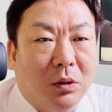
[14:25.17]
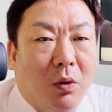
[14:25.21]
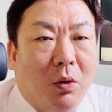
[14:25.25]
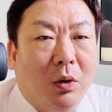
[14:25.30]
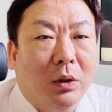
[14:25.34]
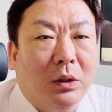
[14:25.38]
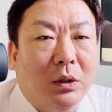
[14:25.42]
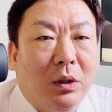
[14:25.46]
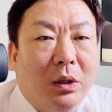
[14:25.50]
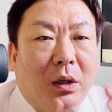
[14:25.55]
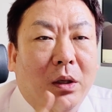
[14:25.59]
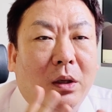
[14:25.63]

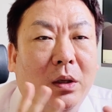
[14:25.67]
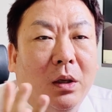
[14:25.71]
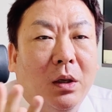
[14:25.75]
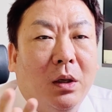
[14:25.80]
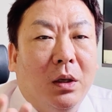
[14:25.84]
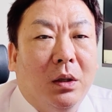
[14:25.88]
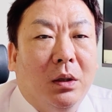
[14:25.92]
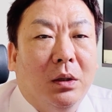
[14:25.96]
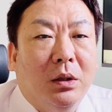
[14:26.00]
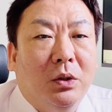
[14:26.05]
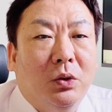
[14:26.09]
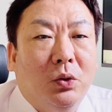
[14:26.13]
어, 이게
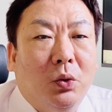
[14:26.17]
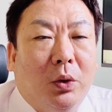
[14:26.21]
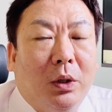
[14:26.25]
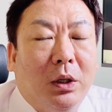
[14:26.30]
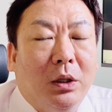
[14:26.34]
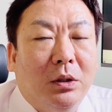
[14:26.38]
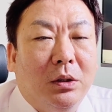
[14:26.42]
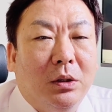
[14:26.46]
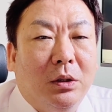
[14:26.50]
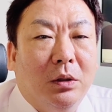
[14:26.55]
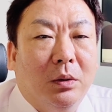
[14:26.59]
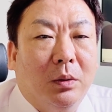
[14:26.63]
이쪽
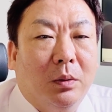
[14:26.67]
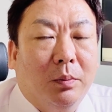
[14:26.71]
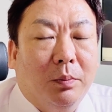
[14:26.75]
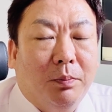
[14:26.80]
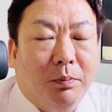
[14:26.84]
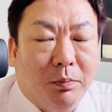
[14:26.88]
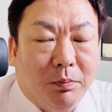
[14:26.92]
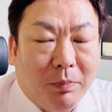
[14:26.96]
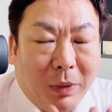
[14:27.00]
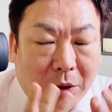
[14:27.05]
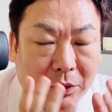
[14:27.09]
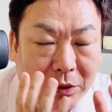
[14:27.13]
애들이
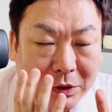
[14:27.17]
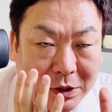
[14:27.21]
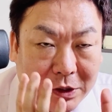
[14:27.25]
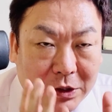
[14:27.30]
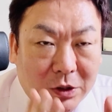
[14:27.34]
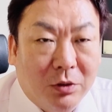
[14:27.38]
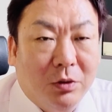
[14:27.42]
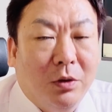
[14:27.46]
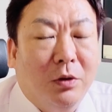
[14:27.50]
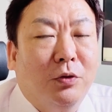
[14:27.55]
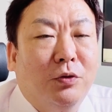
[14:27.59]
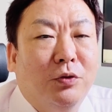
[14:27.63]
바로
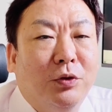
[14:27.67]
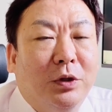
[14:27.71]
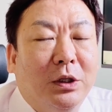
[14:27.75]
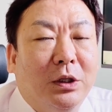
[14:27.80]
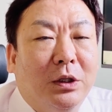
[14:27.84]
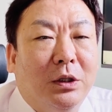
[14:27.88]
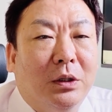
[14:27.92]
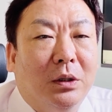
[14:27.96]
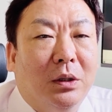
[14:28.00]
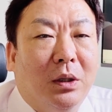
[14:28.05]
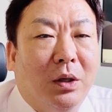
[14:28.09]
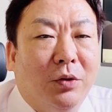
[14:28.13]
디지털
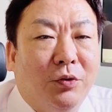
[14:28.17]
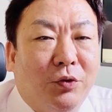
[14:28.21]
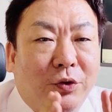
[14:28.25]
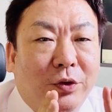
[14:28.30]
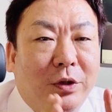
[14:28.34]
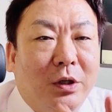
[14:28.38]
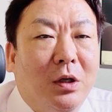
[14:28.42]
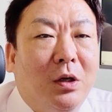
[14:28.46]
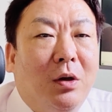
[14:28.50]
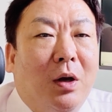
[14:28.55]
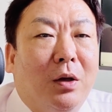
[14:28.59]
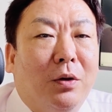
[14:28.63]
뉴딜이니까
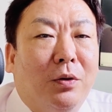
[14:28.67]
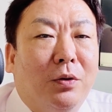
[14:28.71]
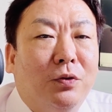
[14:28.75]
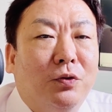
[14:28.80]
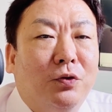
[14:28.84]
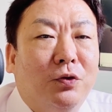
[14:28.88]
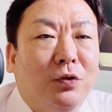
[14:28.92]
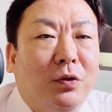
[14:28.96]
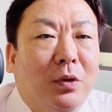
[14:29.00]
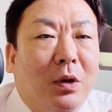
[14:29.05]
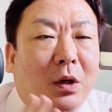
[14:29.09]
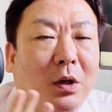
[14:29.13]
뉴딜
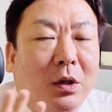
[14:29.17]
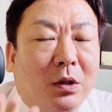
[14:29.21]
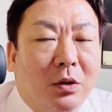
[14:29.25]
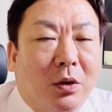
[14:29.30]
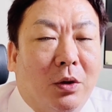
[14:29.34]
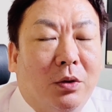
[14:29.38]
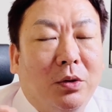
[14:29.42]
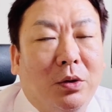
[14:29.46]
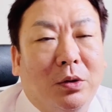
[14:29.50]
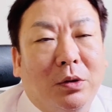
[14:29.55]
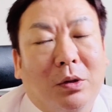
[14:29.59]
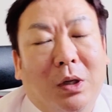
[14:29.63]
관련주
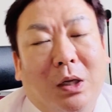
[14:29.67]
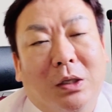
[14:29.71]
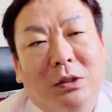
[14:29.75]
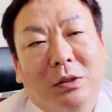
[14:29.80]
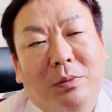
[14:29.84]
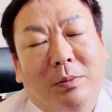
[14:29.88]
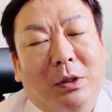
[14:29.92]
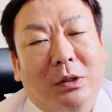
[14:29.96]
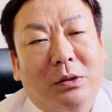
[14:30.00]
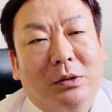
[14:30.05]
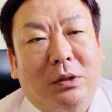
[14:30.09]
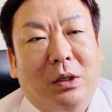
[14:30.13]
여전히
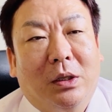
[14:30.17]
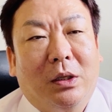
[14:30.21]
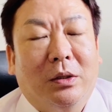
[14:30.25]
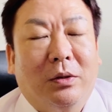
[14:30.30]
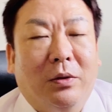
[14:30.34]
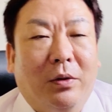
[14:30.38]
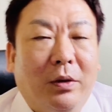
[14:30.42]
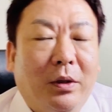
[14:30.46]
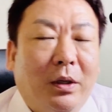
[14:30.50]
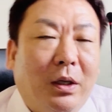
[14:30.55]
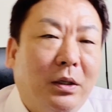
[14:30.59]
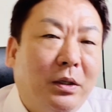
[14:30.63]
관심 갖자.
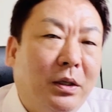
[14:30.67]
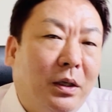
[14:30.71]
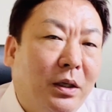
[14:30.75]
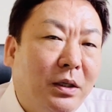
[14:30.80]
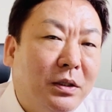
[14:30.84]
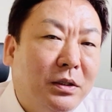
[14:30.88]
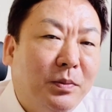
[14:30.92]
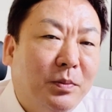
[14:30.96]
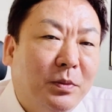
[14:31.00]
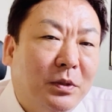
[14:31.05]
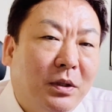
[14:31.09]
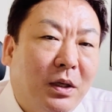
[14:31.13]
여기까지
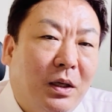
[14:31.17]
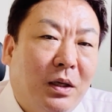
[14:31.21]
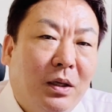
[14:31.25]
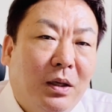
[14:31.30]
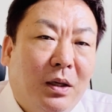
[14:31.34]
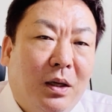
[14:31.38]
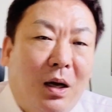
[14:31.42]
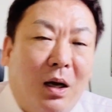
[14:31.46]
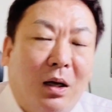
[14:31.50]
하겠습니다.